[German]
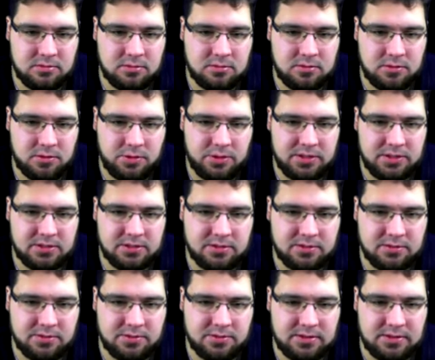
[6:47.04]
Höre ich da
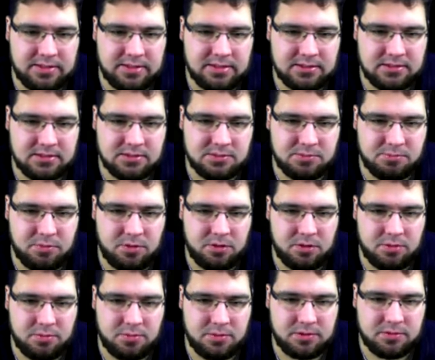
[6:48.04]
noch so ein leichtes
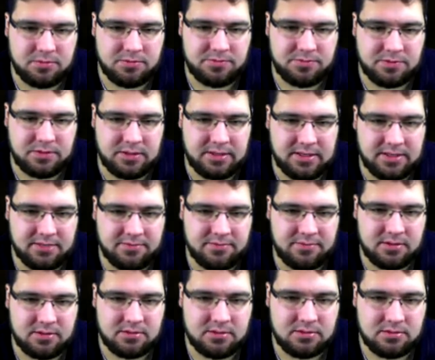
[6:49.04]
Blubbern von
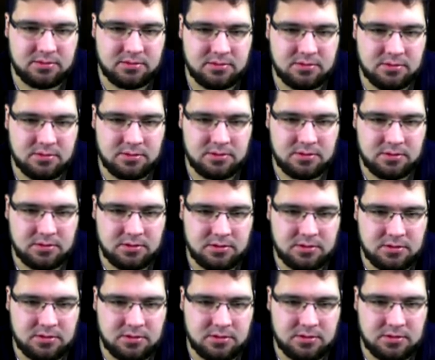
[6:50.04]
Lava?
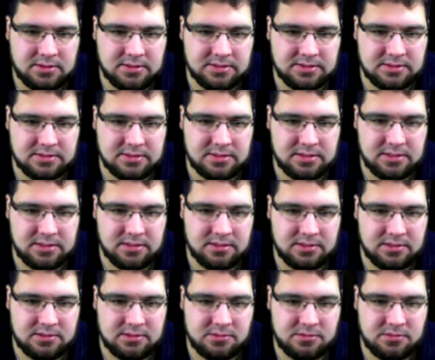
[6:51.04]
Ich kann es gerade
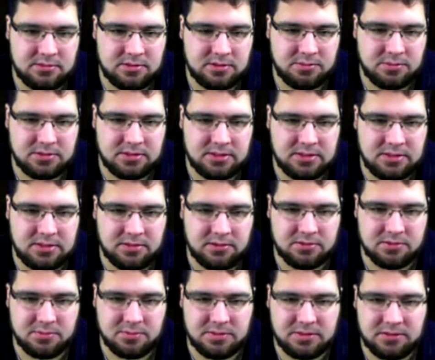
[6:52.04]
nicht so hundertprozentig
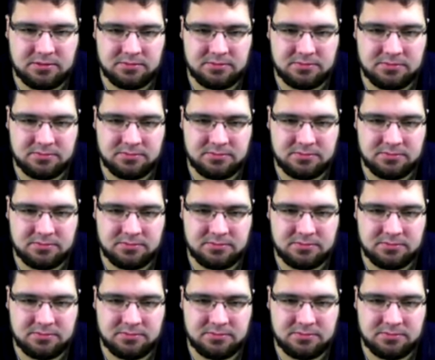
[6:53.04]
ausmachen.